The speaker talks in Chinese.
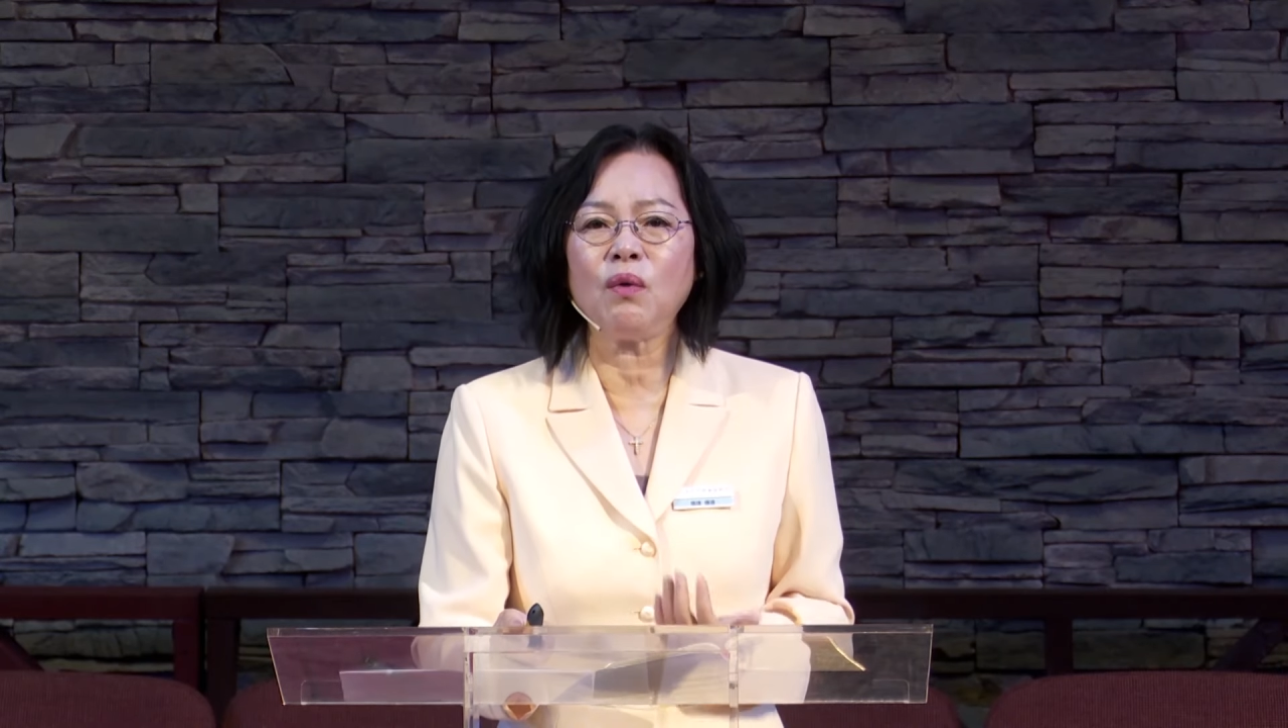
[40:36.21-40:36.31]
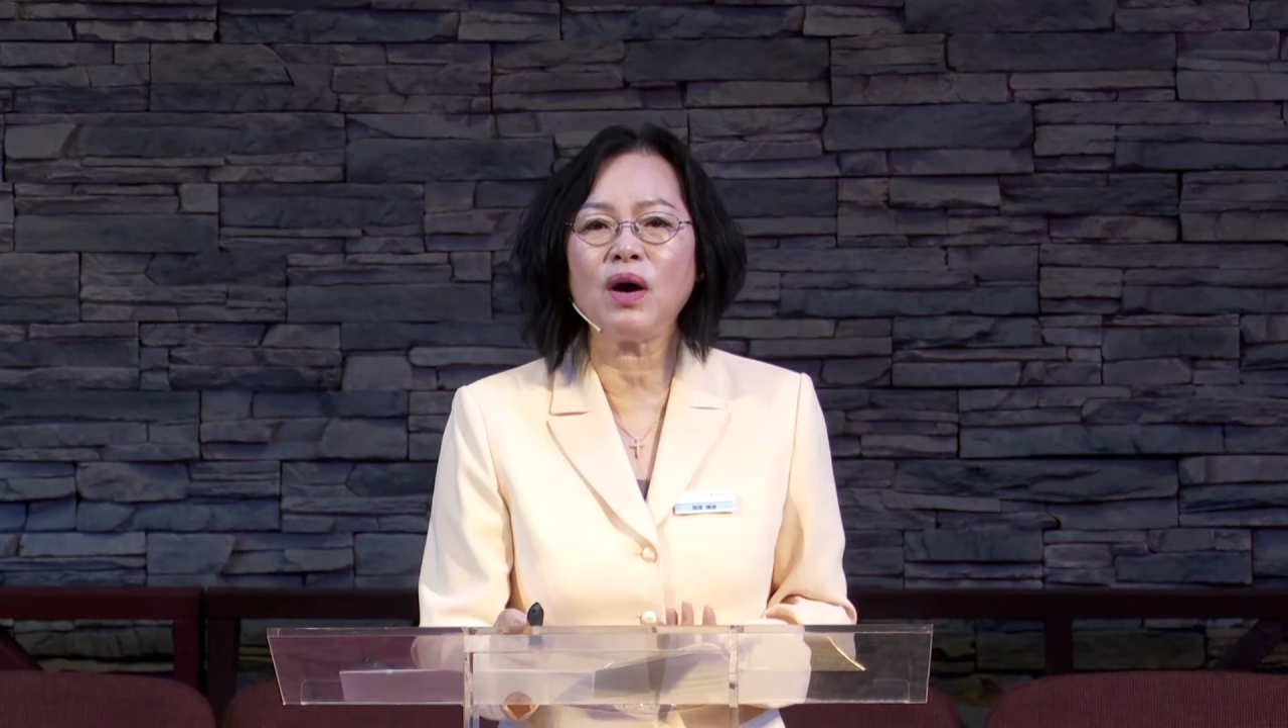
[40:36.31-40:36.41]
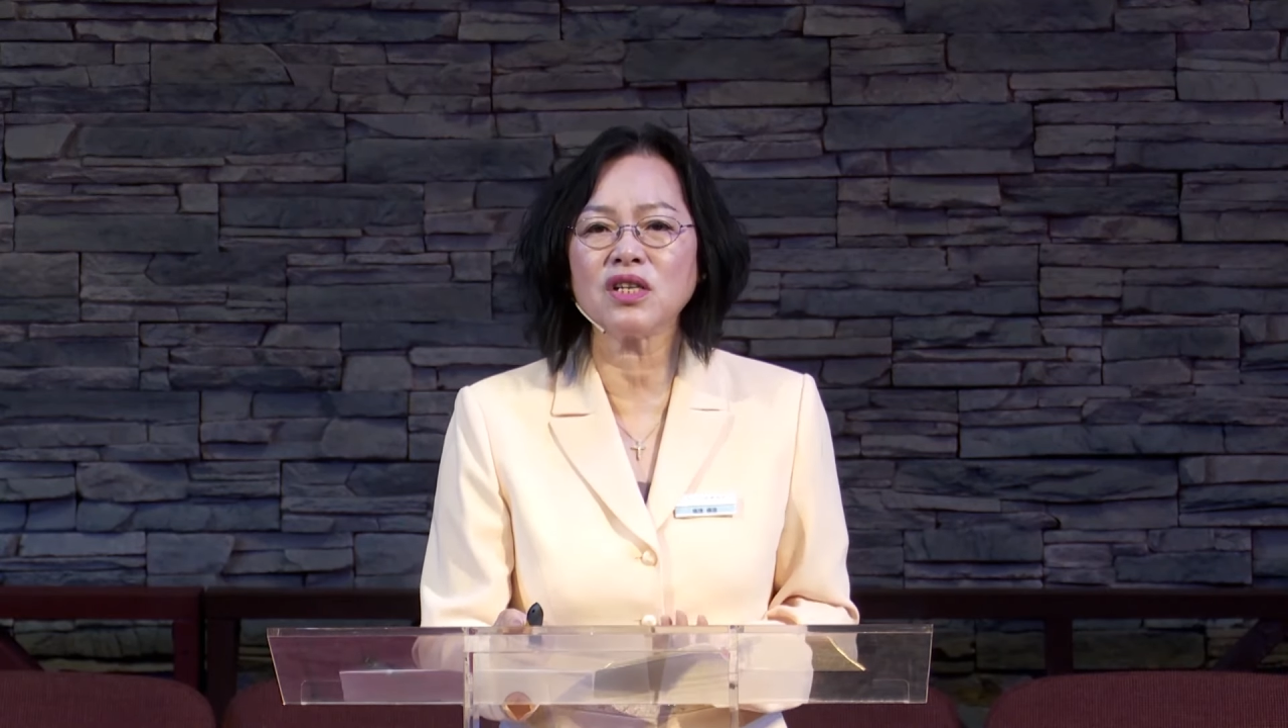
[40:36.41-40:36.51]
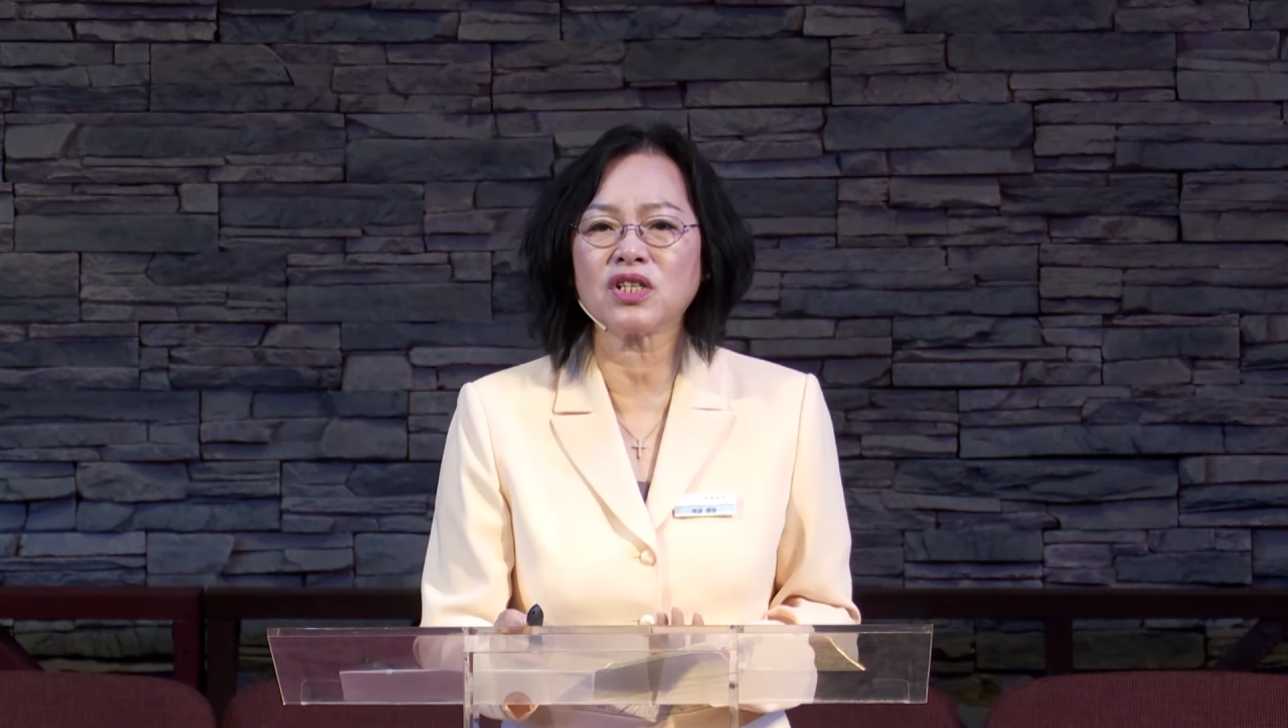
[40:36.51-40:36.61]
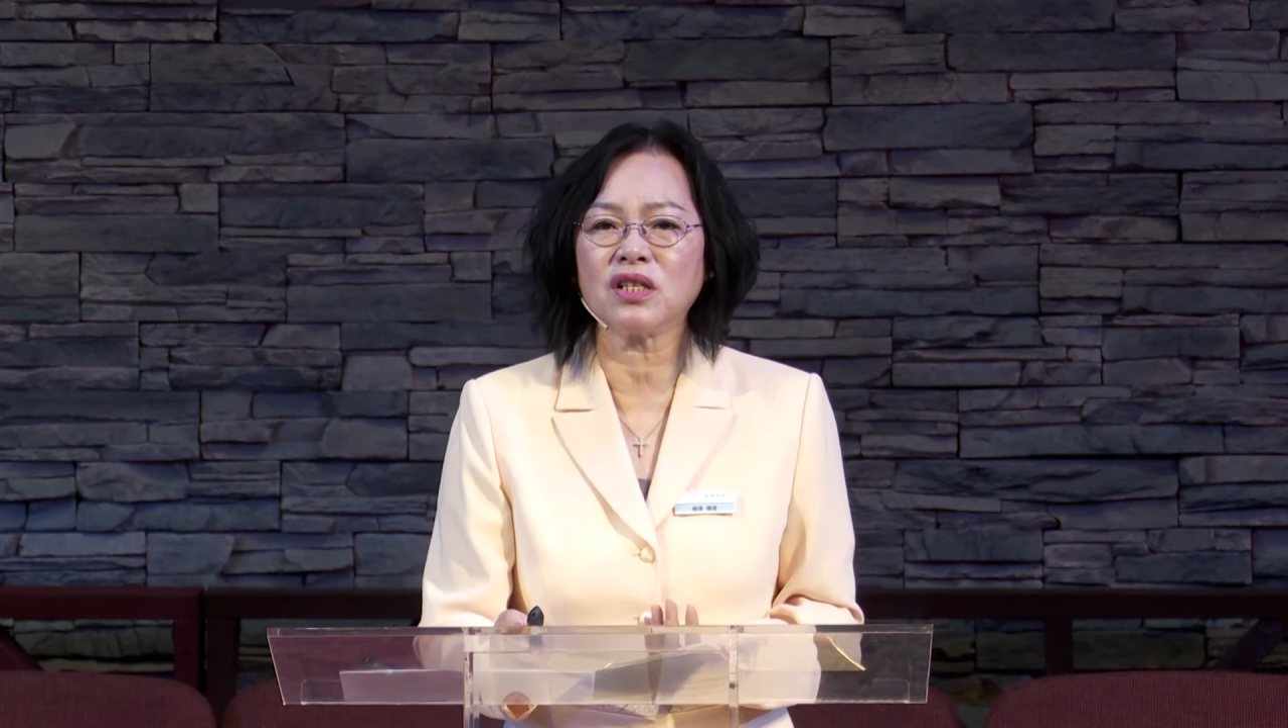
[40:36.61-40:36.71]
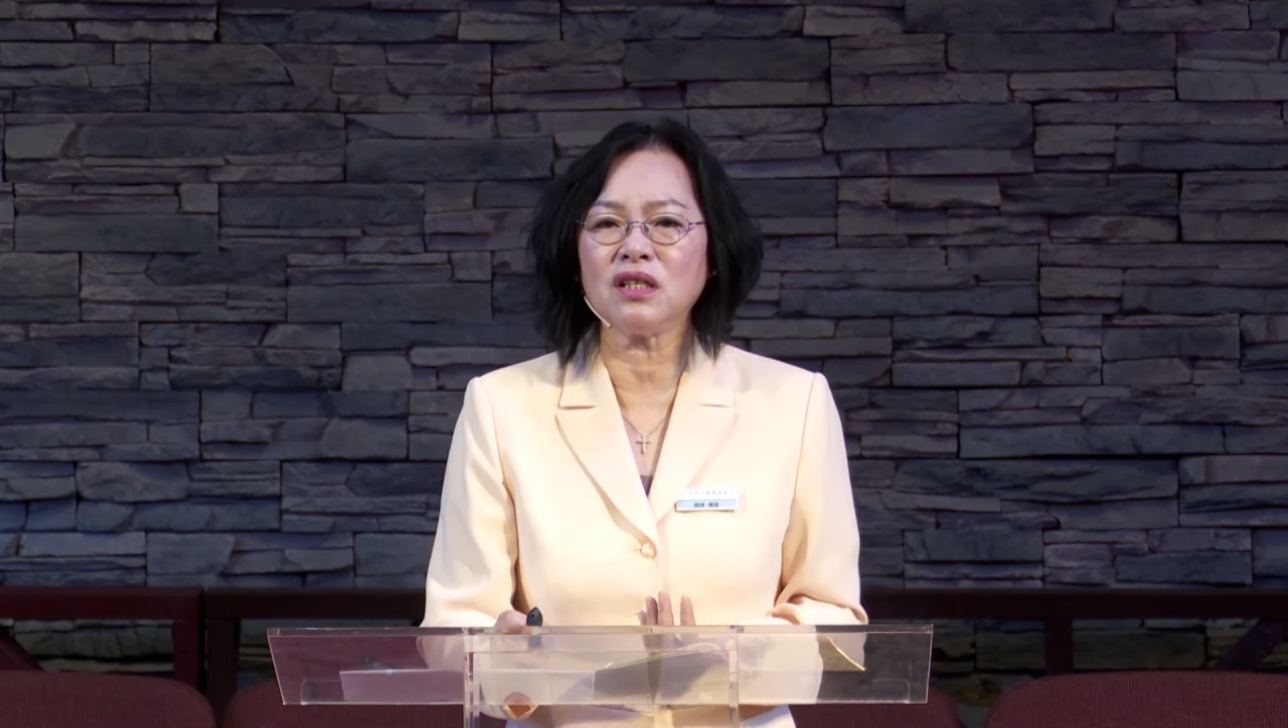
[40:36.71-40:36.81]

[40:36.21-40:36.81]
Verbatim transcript: 望神